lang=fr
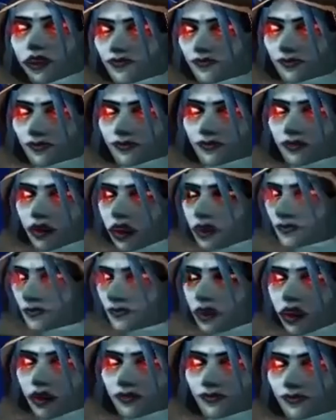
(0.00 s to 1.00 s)
Donnez vos
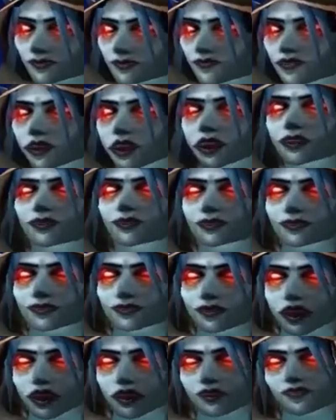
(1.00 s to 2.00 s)
ordres.
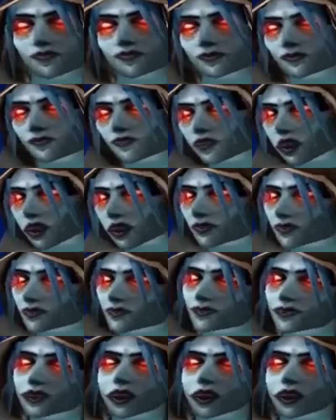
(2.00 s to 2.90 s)
J'écoute.